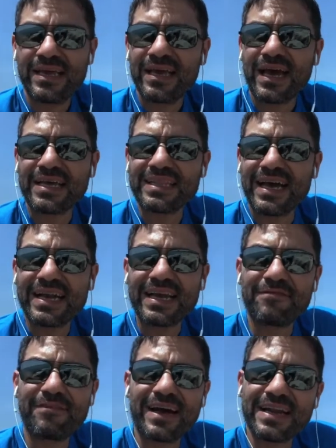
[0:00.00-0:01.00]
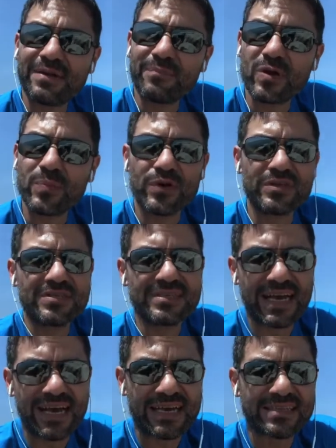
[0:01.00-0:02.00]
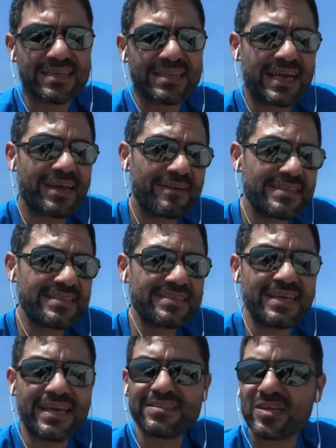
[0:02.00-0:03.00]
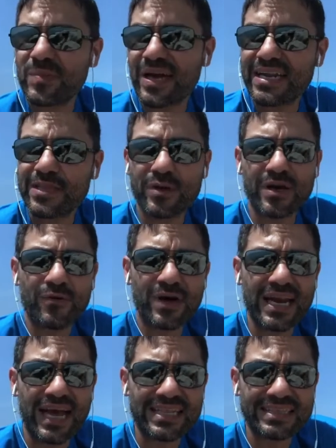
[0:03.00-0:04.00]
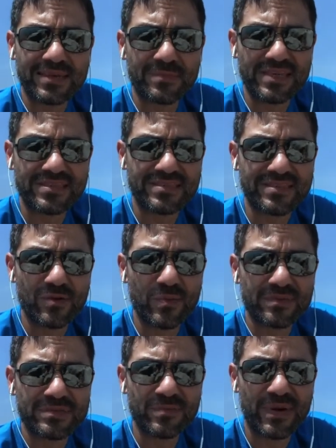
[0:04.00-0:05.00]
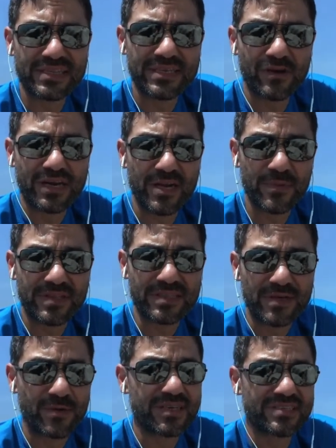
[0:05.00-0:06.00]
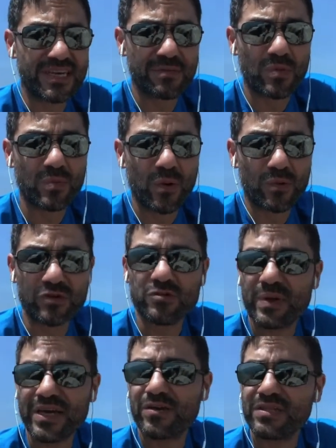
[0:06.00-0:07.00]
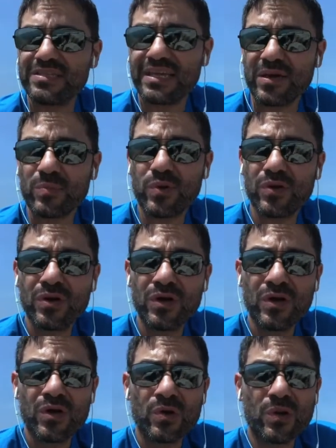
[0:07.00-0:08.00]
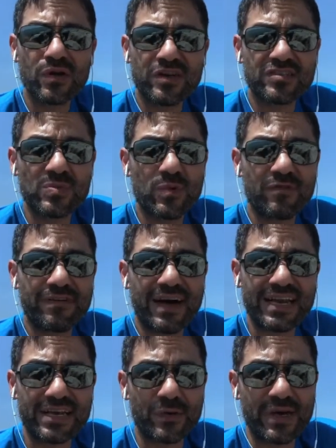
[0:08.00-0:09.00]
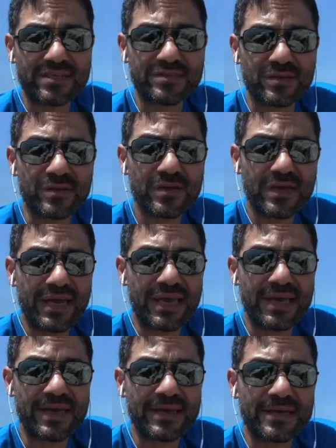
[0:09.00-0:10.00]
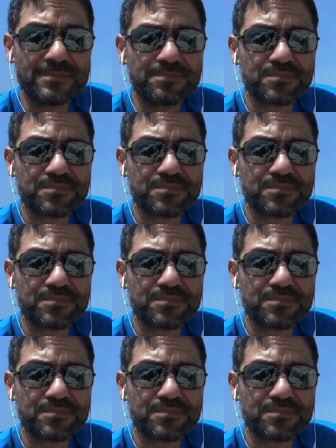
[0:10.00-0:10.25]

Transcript: andare a fare proprio distanza, andare avanti e indietro, magari da una voa all'altra, ma senza un, un, particolare obiettivo, che sarebbe un po' uno spreco di tempo, quello che si può fare è questo. E